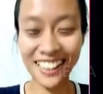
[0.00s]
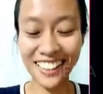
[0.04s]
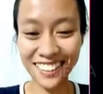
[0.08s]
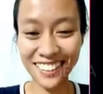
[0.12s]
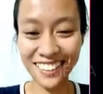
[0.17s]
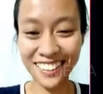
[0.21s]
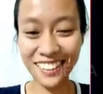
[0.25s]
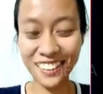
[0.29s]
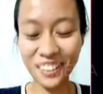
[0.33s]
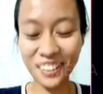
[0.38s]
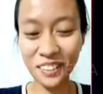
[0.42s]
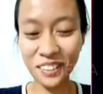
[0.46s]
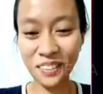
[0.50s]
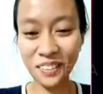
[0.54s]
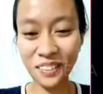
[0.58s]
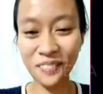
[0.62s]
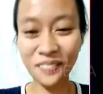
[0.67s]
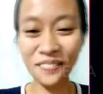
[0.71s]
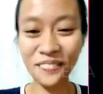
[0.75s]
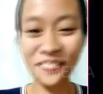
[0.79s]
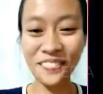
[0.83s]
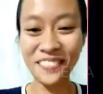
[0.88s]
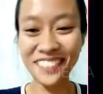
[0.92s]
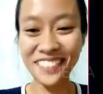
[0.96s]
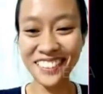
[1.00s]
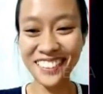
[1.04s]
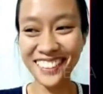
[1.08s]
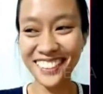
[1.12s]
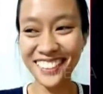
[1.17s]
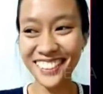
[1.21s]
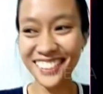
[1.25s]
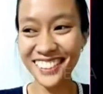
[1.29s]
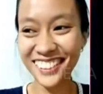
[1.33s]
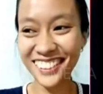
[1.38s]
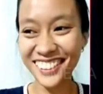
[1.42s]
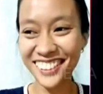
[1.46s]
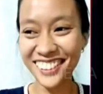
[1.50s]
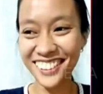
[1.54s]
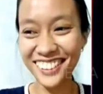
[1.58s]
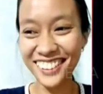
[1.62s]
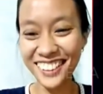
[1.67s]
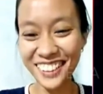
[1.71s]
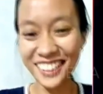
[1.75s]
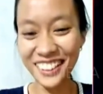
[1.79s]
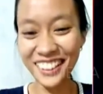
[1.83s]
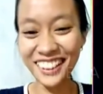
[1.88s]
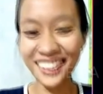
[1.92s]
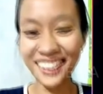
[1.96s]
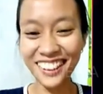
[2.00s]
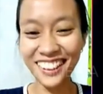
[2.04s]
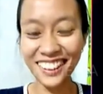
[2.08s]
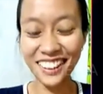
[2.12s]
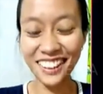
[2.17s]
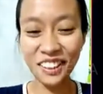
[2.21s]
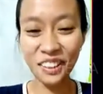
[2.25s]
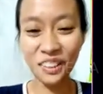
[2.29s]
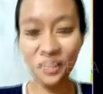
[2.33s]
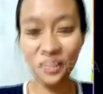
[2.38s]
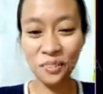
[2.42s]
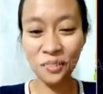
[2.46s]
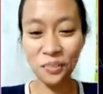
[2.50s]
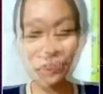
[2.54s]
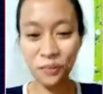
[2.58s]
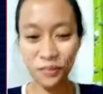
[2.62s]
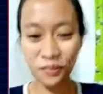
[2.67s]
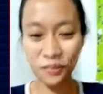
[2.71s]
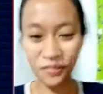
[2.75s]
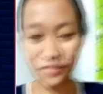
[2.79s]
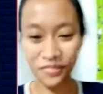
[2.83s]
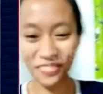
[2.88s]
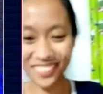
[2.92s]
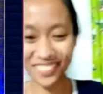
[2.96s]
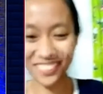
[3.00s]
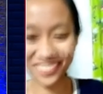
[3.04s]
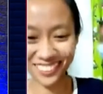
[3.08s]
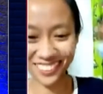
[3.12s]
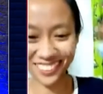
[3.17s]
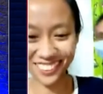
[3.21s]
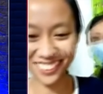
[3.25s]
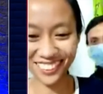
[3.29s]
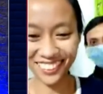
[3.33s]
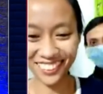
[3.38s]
Semoga berkah buat keluarga kamu. Kita masih ada